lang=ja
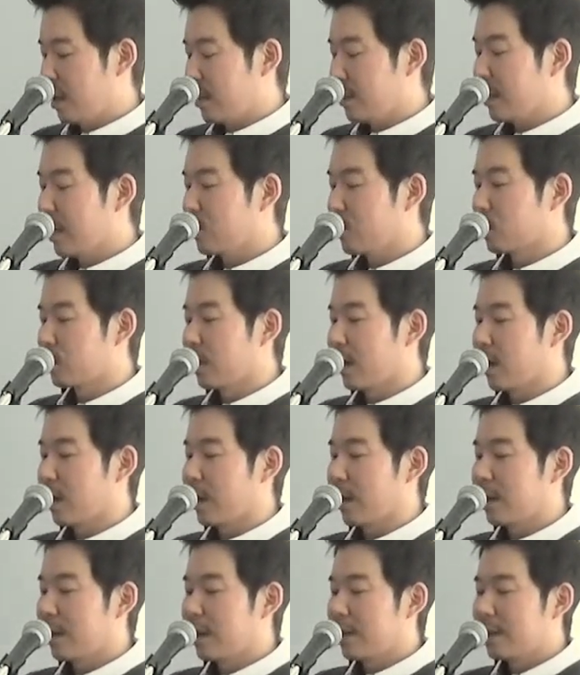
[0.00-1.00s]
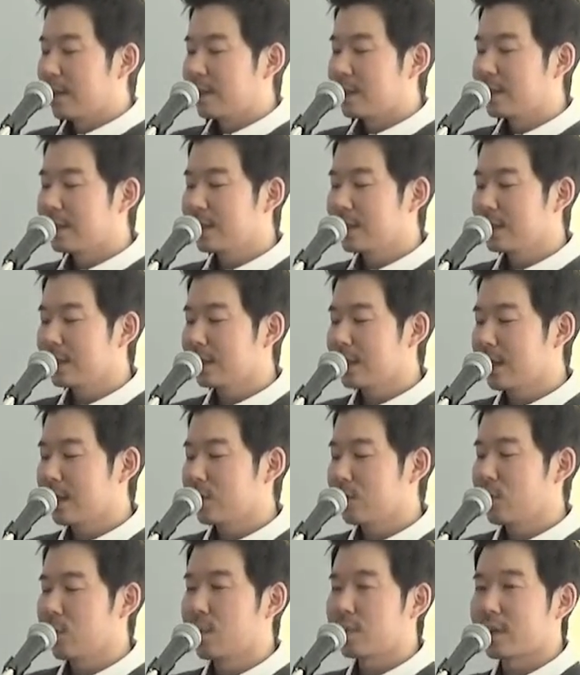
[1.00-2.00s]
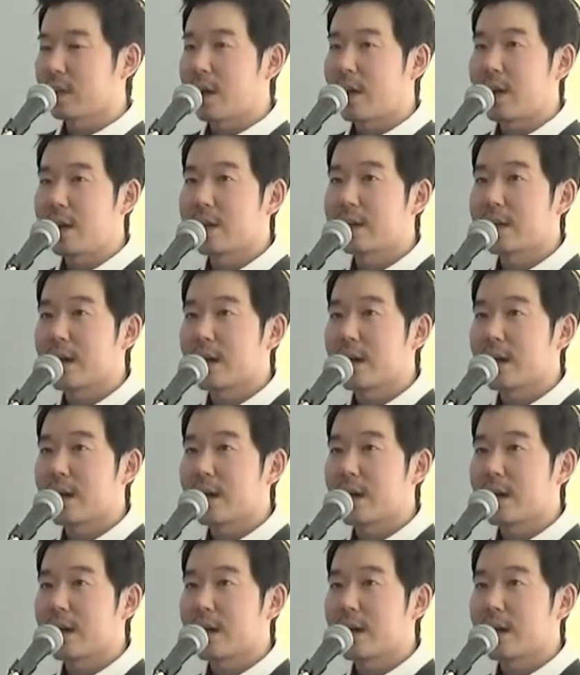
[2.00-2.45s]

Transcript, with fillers: なので人間の計